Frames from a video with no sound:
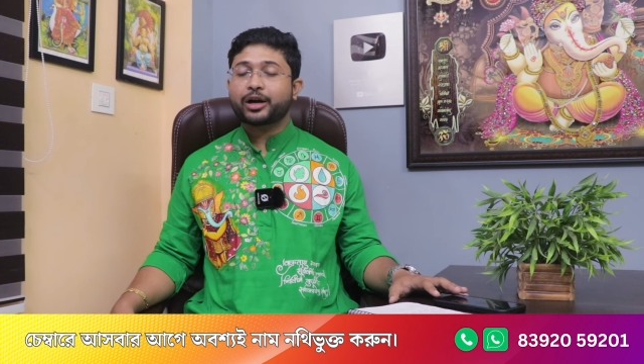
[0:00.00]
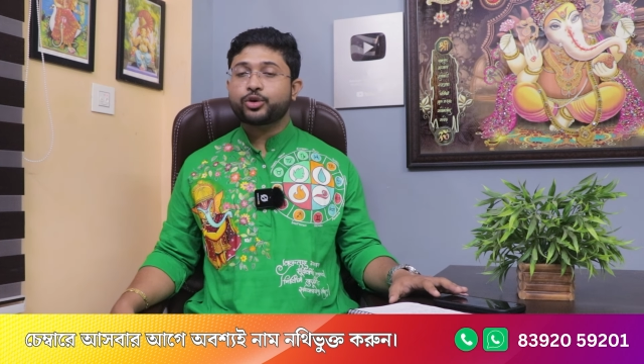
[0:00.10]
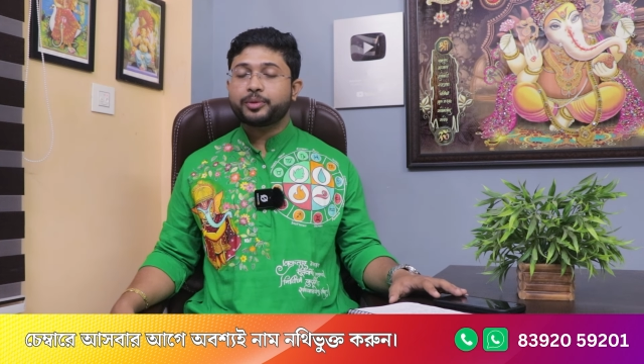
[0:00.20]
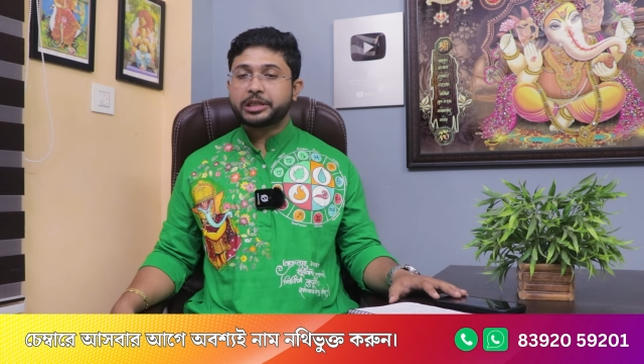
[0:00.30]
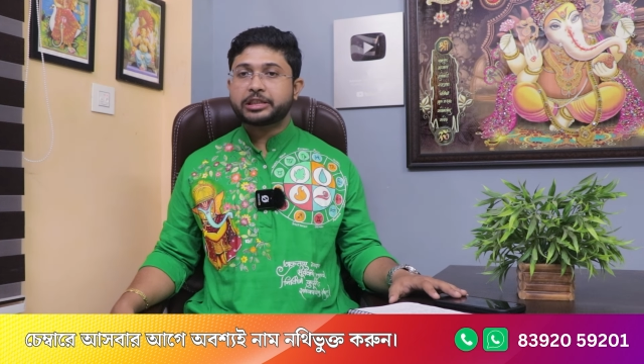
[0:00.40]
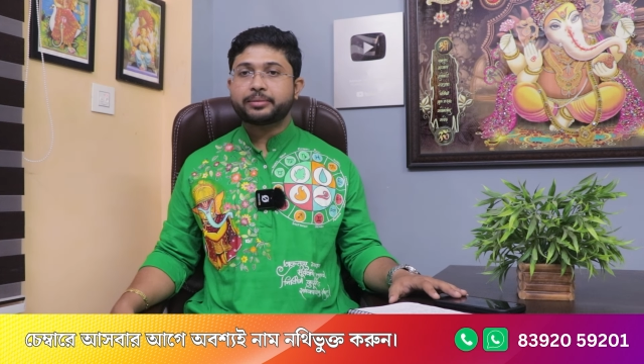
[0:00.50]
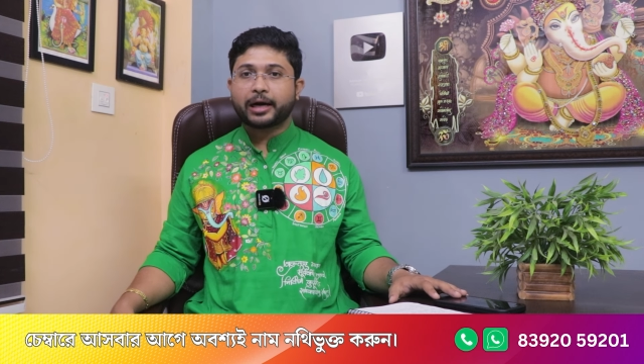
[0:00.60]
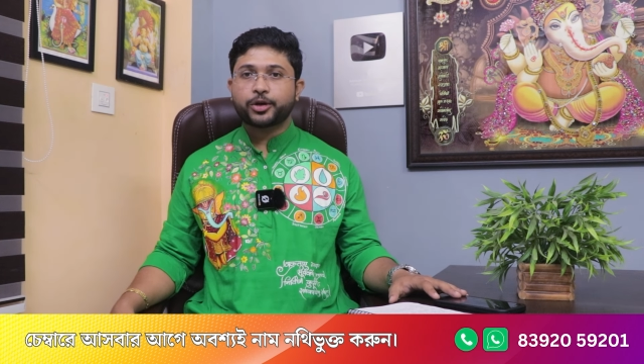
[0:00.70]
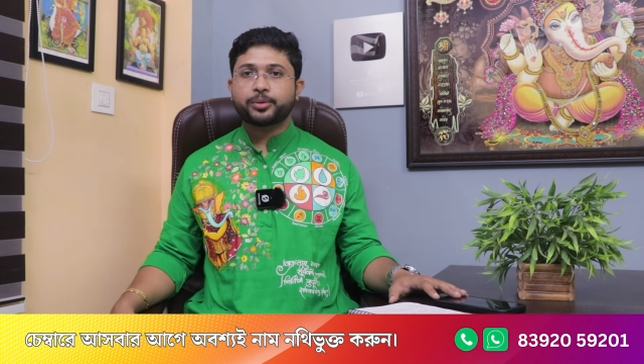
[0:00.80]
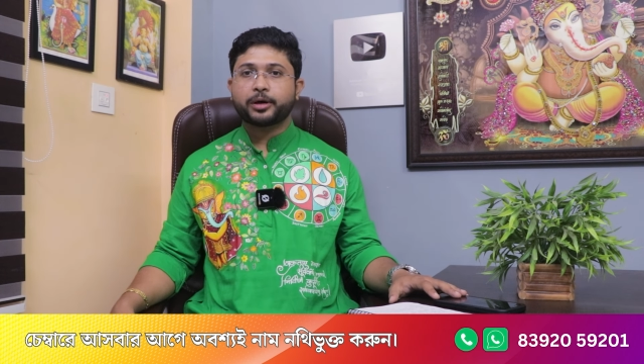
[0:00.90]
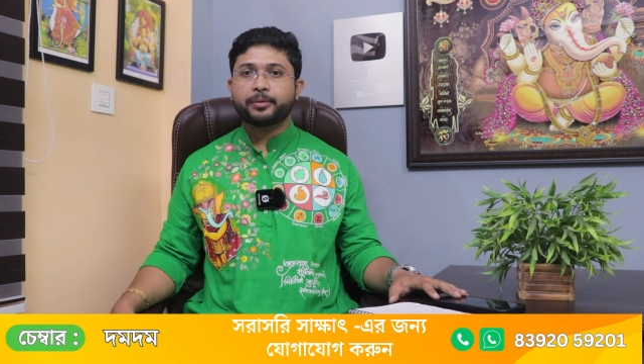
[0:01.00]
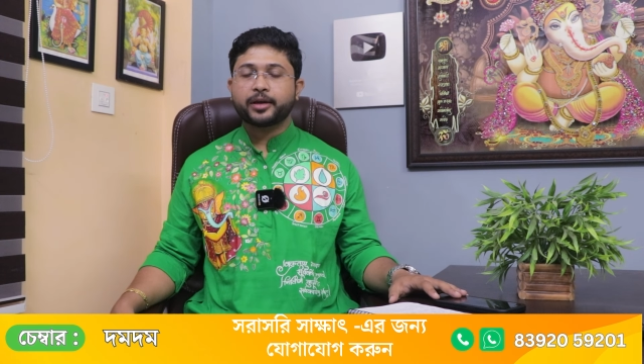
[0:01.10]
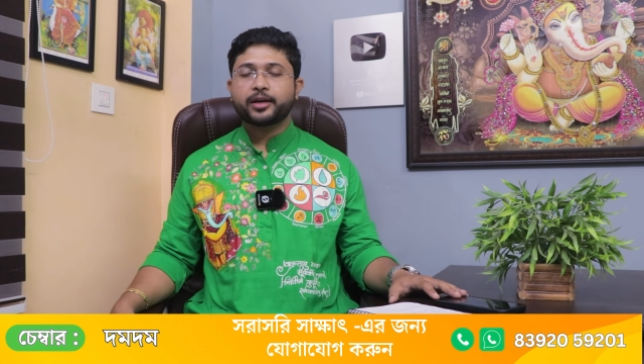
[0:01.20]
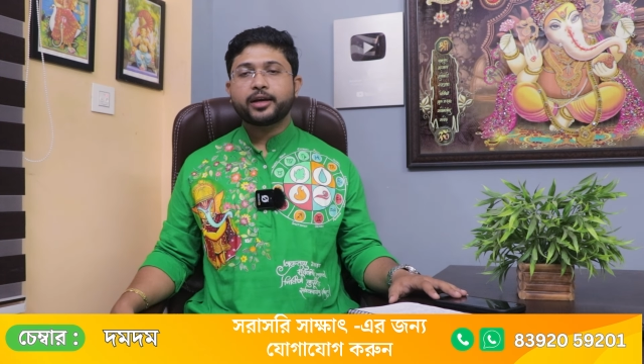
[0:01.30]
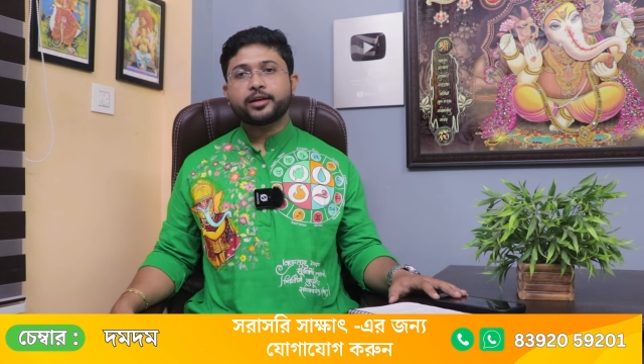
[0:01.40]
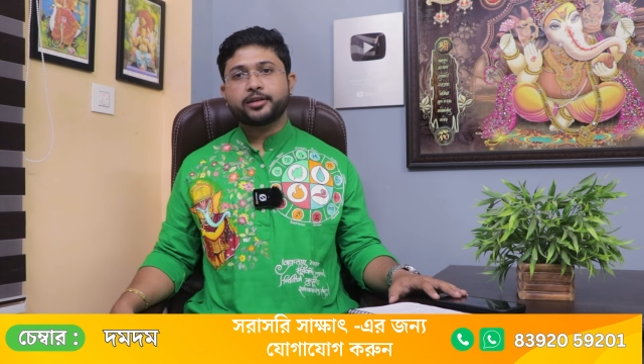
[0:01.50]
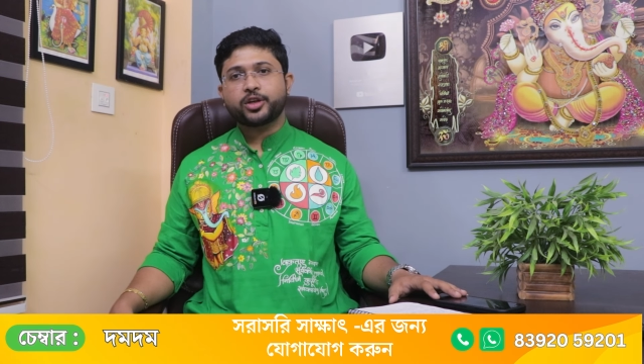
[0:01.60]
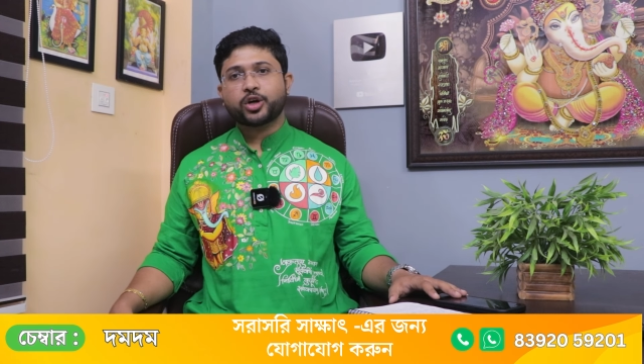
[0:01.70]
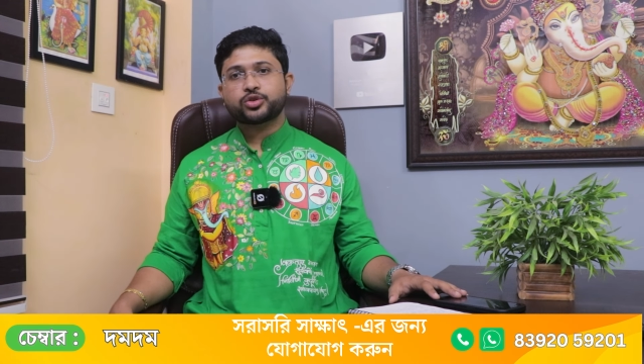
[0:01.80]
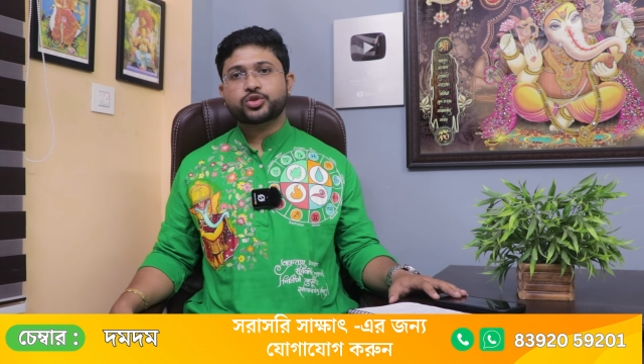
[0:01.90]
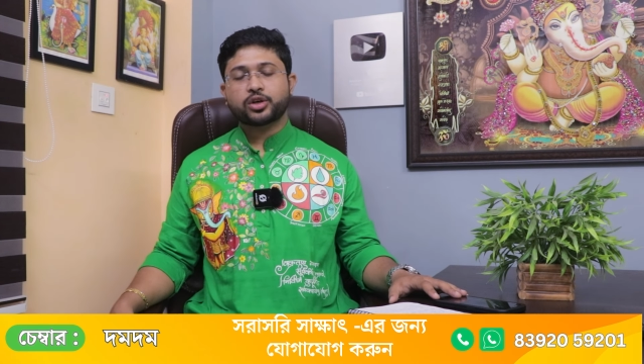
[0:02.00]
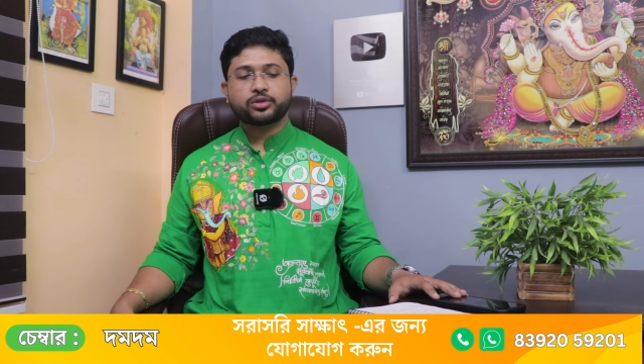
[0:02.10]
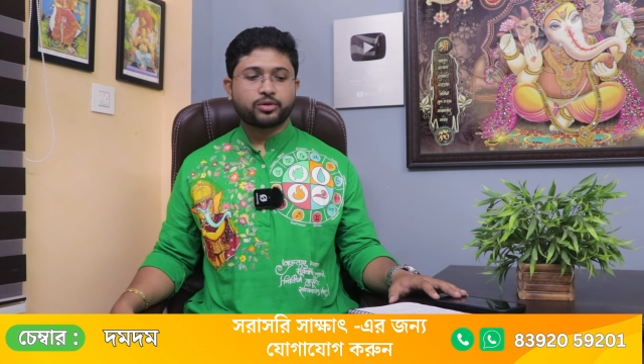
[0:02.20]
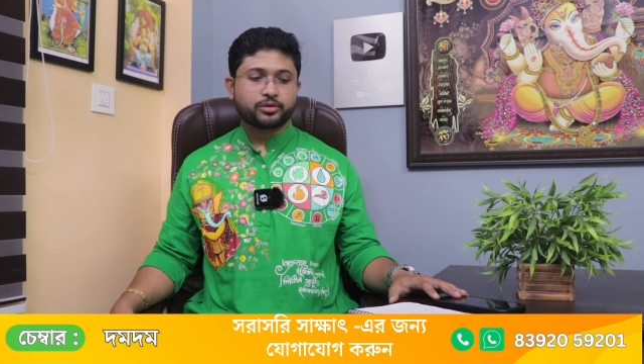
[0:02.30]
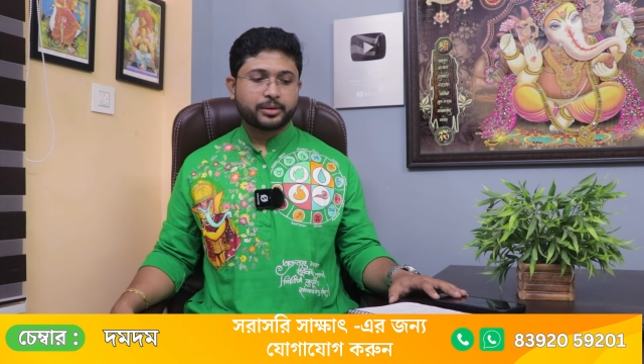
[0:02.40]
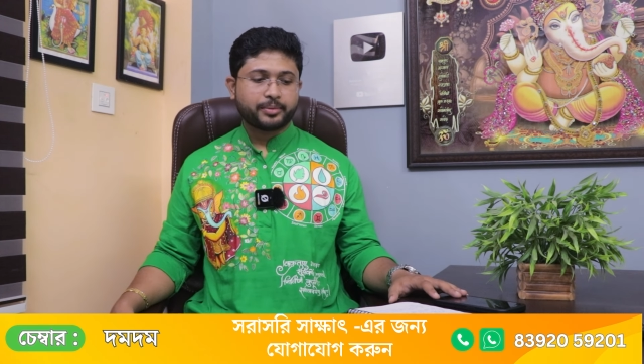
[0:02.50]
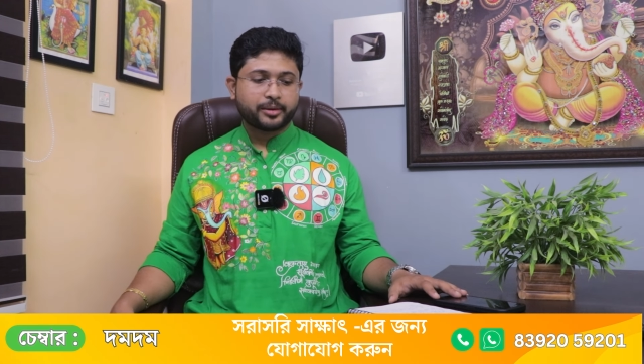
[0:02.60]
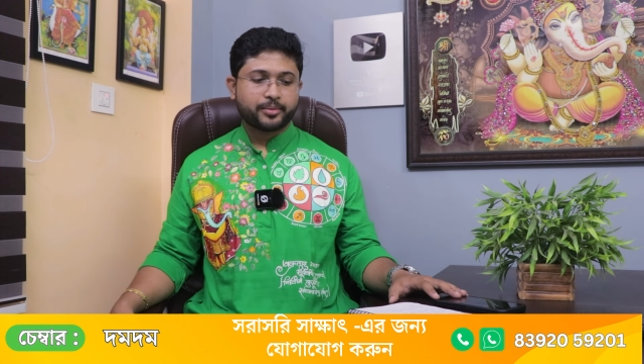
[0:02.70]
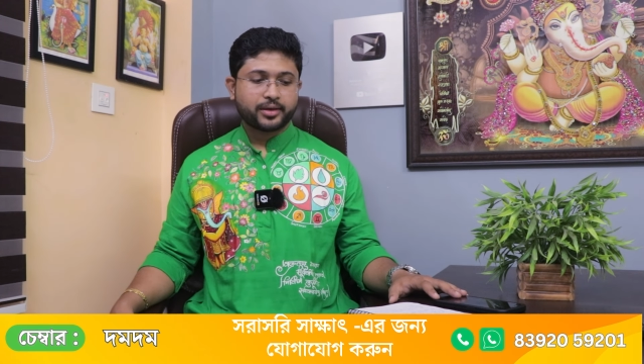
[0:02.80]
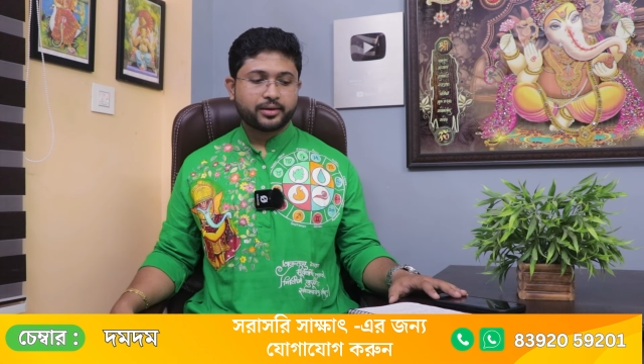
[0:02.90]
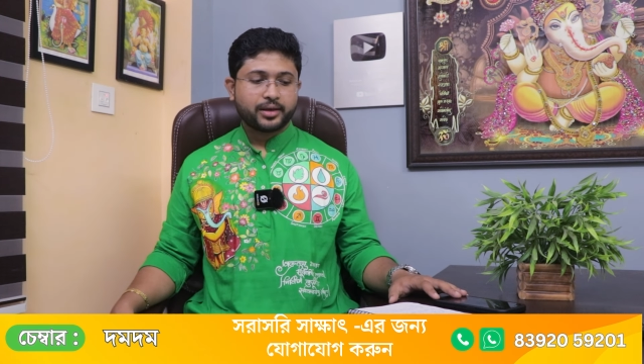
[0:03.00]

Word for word: আরও বেশি ভালোভাবে নিয়ন্ত্রণ করতে পারবে